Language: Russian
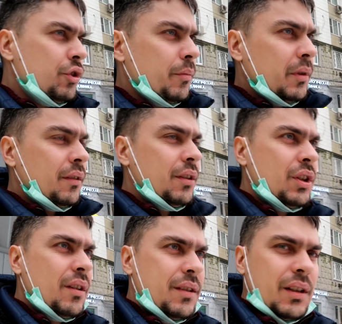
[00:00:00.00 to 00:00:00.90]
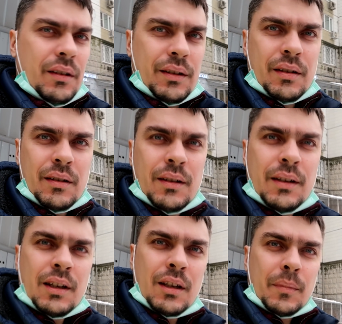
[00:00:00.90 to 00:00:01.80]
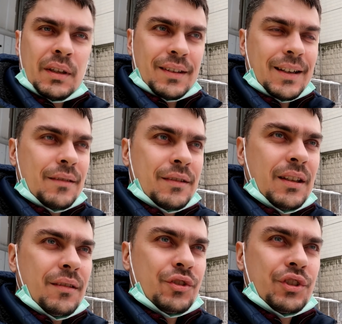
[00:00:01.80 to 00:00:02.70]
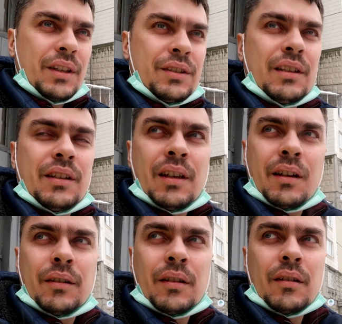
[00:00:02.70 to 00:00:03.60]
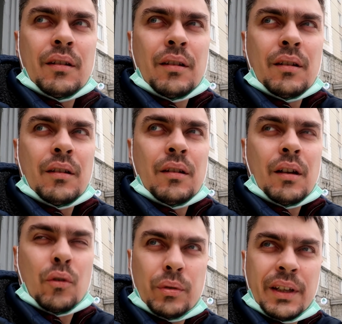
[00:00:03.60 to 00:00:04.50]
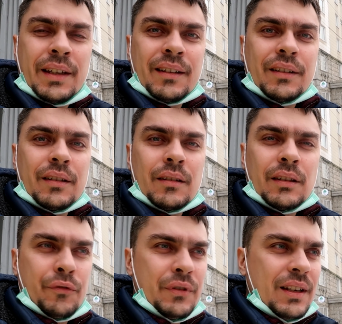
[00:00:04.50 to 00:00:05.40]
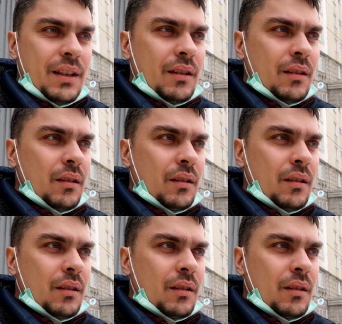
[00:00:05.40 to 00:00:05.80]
же мне сейчас делать? Мне заказ здесь ждать или ехать? А куда ехать? На Фили?